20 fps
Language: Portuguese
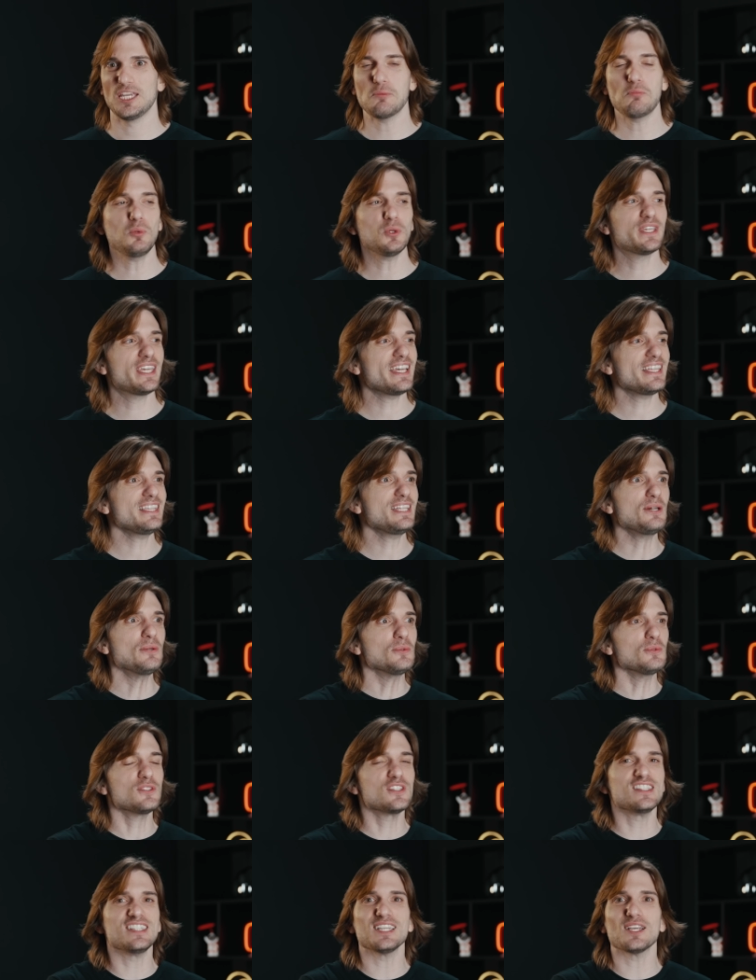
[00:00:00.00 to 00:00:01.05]
E por que não
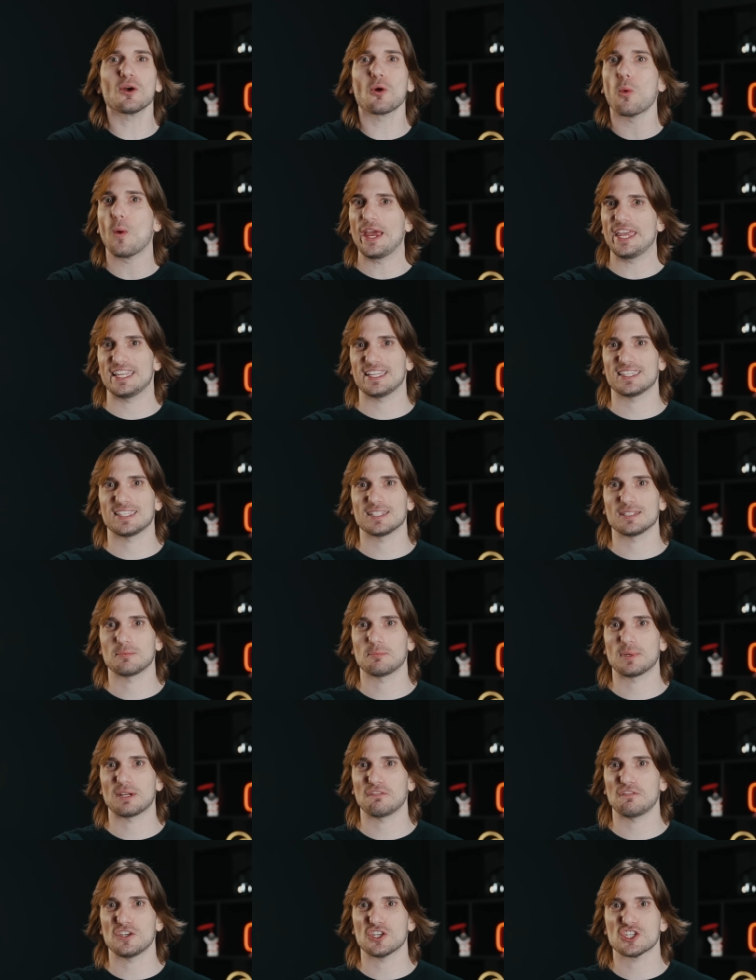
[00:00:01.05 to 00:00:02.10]
50
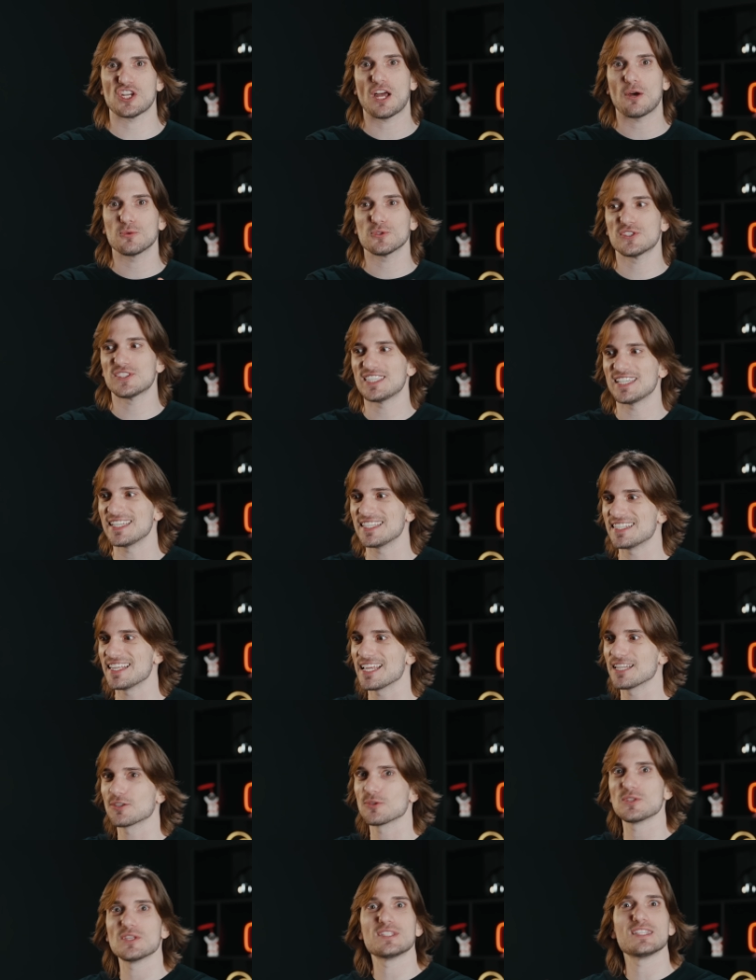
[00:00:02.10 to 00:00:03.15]
para fechar os
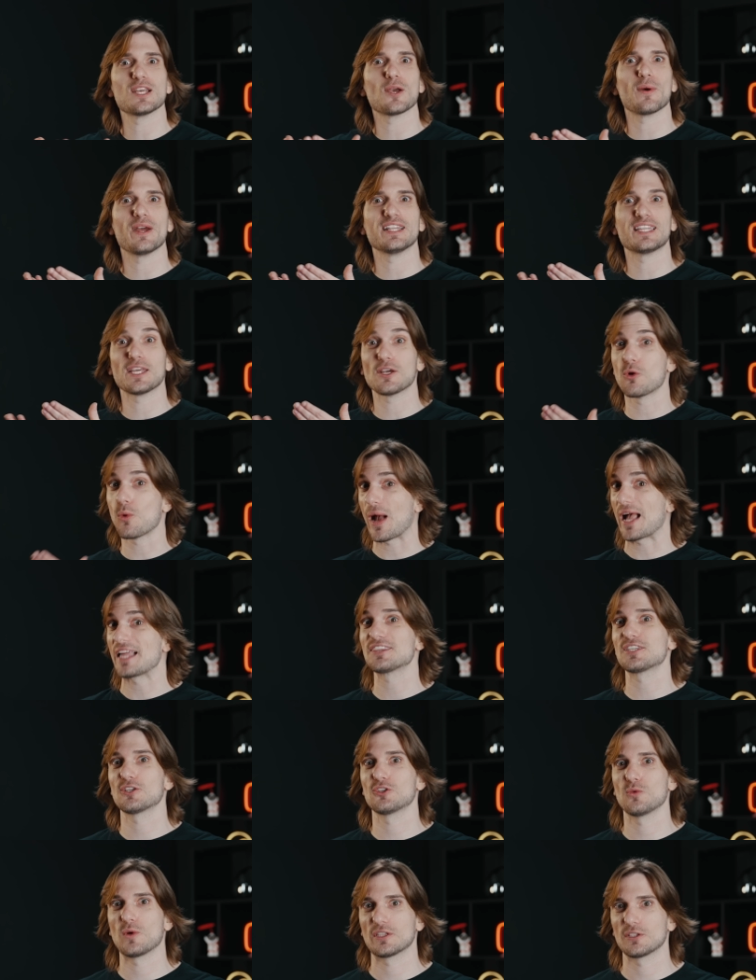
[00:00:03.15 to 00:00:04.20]

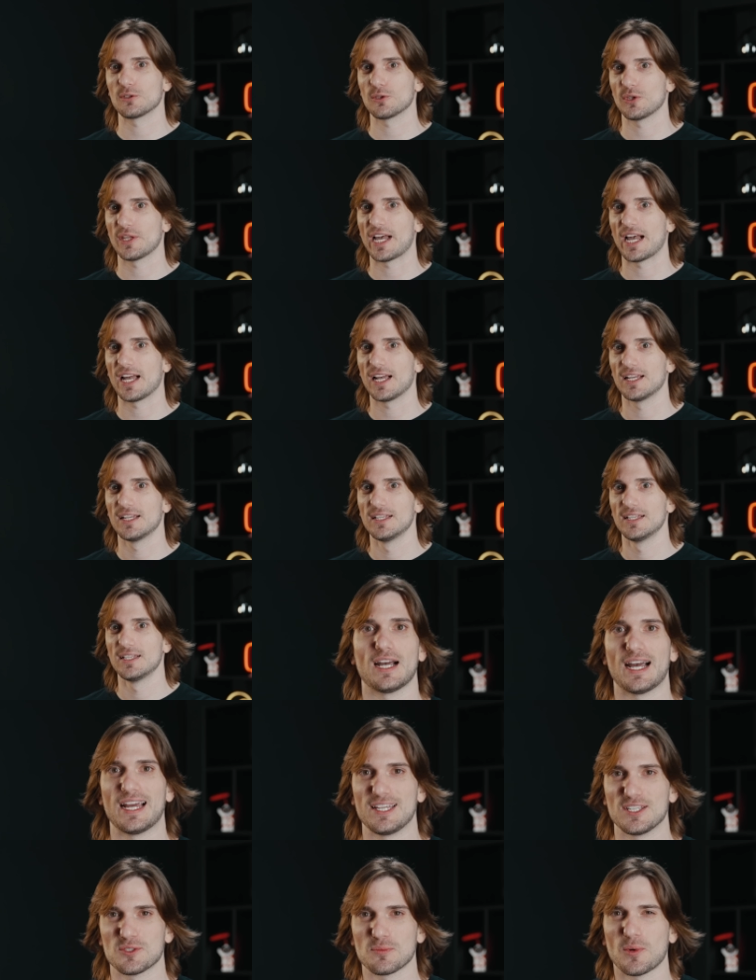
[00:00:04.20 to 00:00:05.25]
354 do ano lunar?
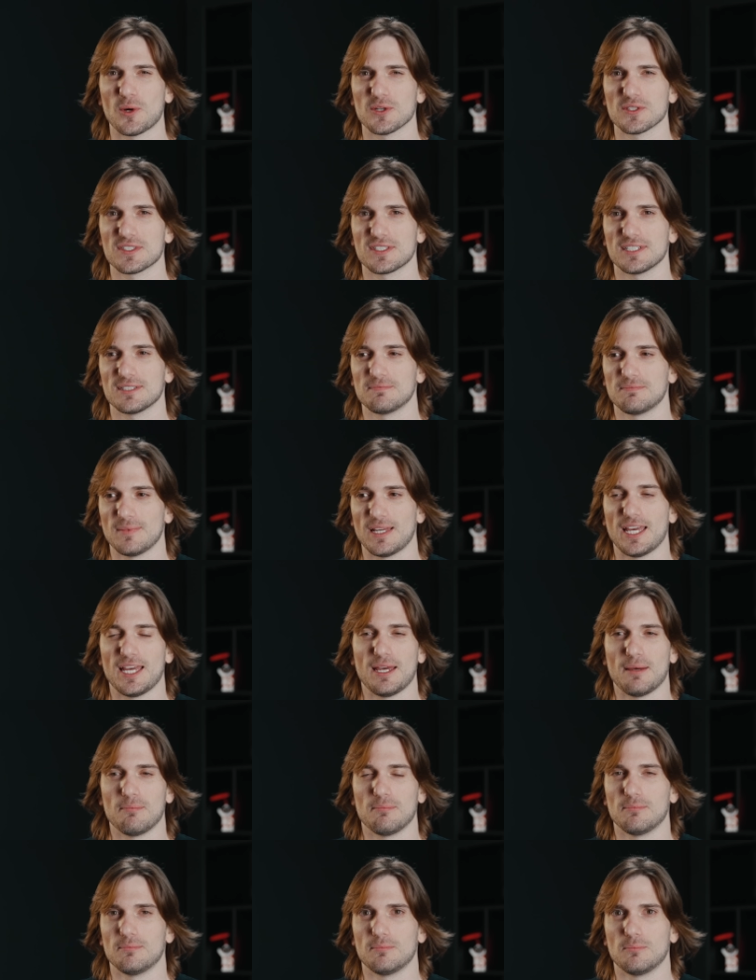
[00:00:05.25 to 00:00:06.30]
A resposta é
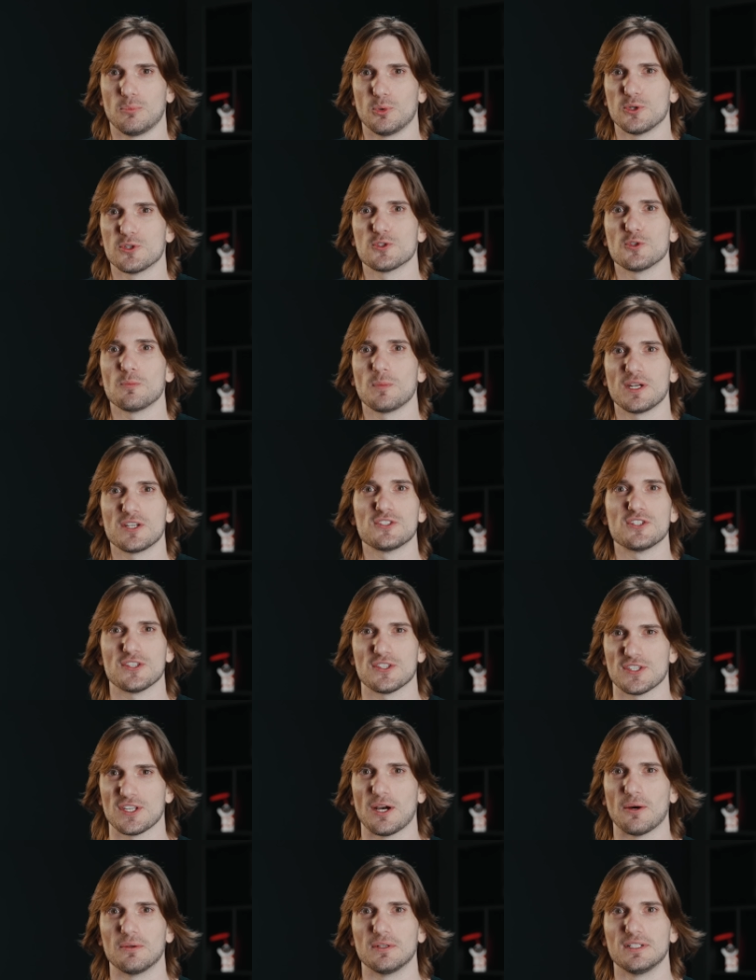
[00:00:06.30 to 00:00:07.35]
por
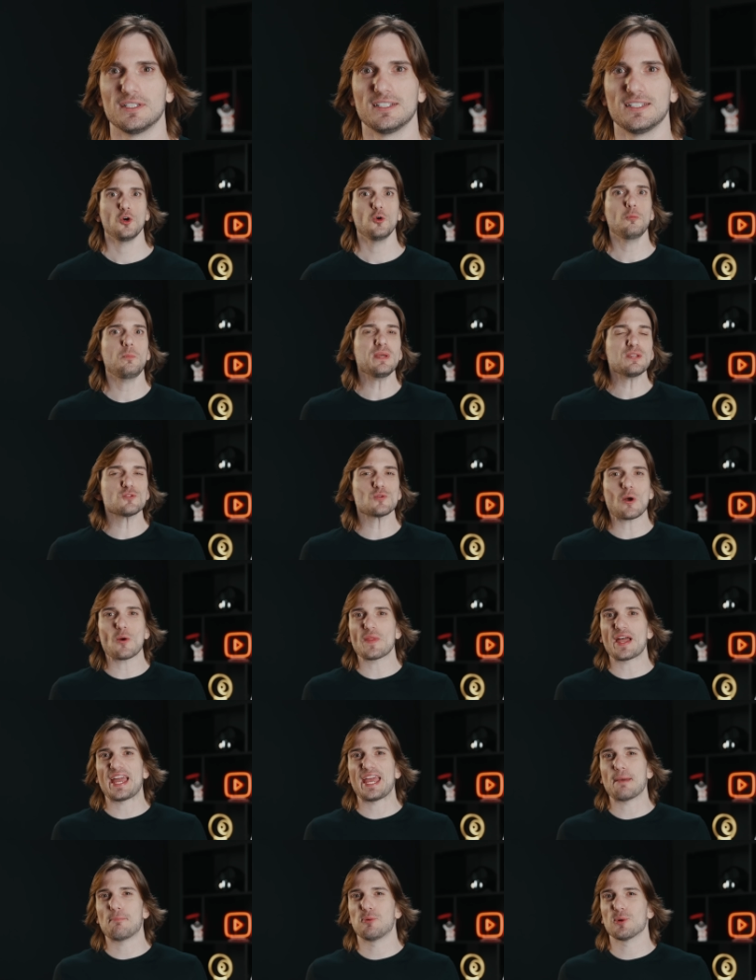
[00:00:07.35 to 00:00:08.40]
superstição. O pessoal
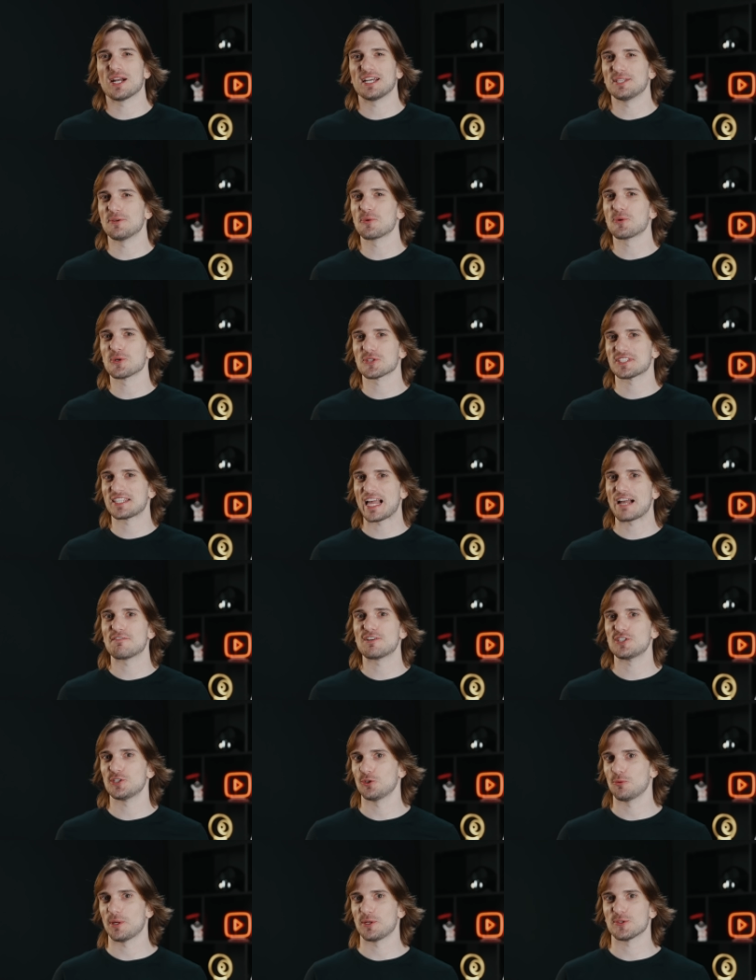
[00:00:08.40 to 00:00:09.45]
na época não gostava
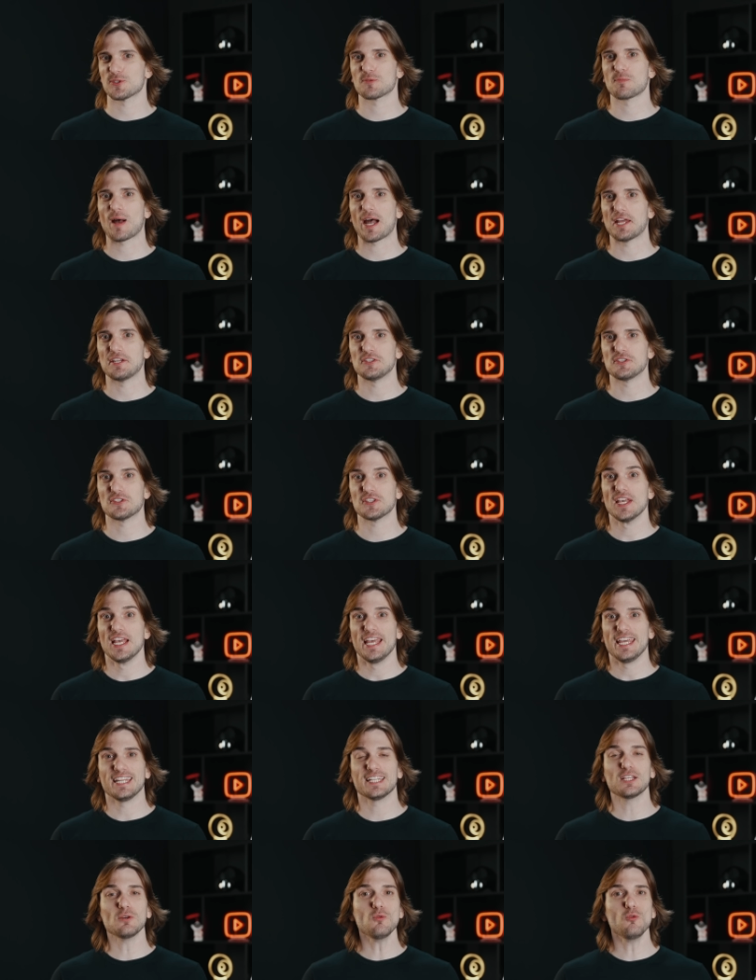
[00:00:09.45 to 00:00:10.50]
de números pares,
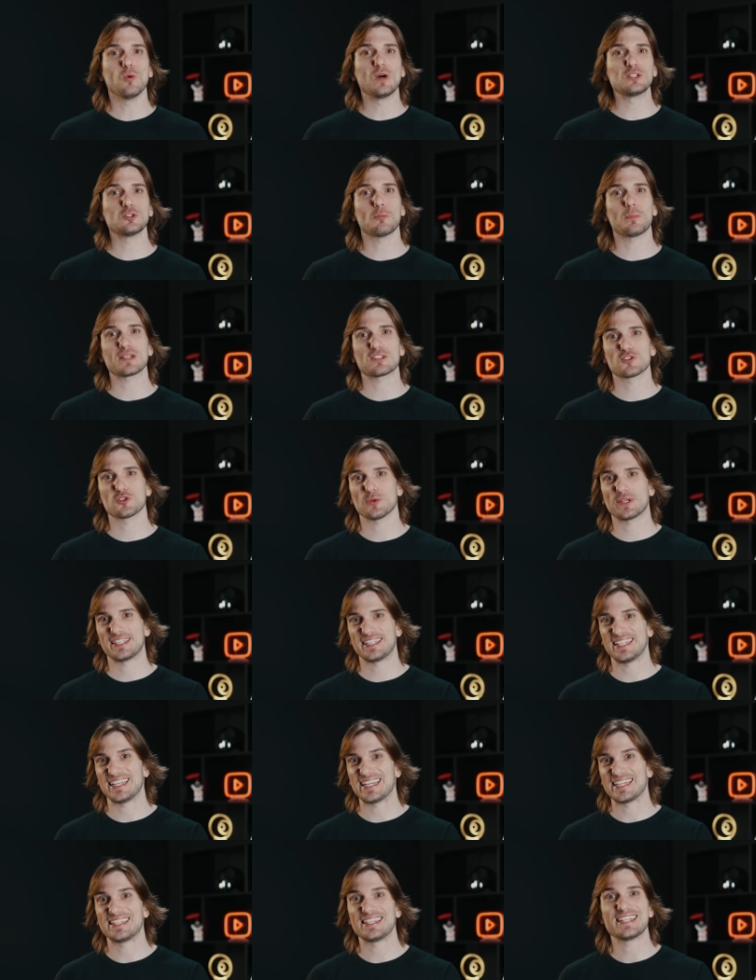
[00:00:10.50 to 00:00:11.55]
então o ano passou a
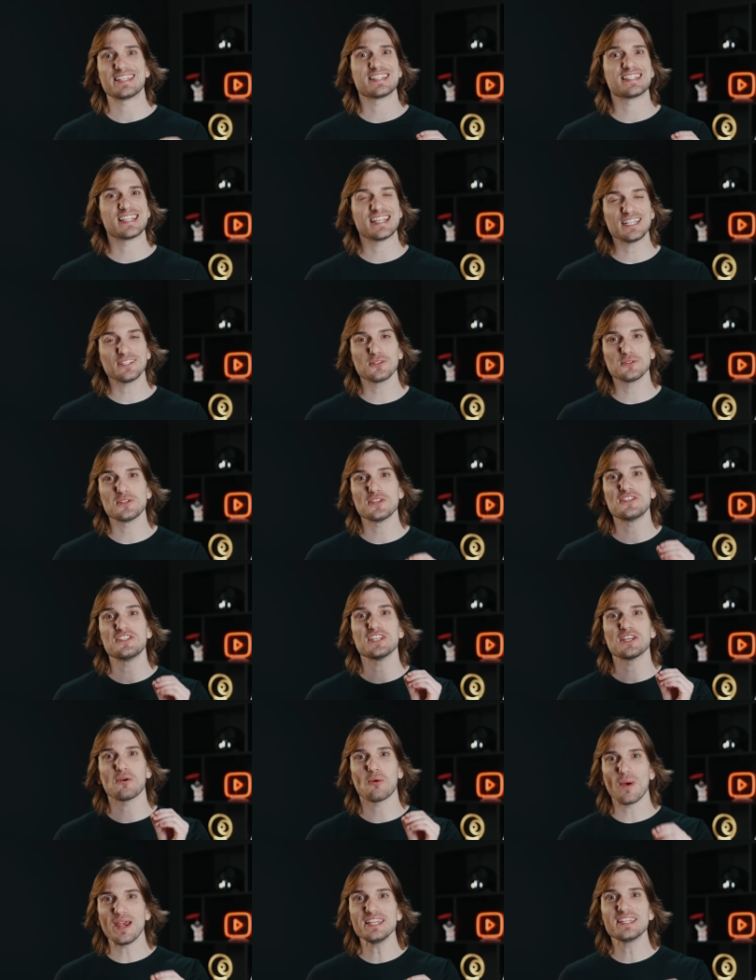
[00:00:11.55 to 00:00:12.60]
ter
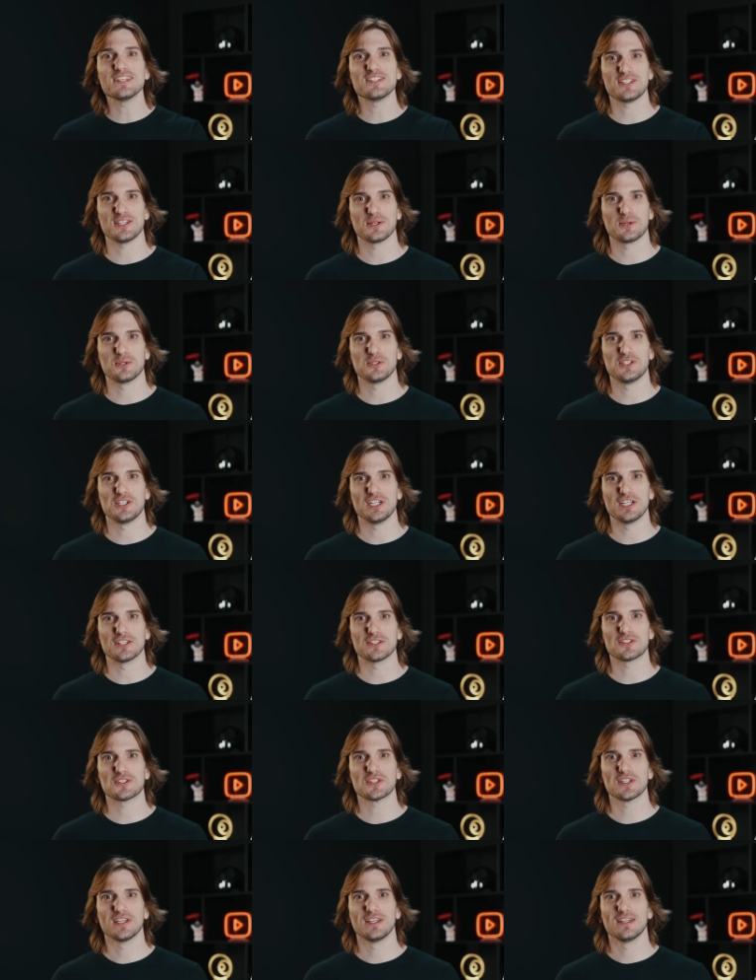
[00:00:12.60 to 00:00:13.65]
355 dias.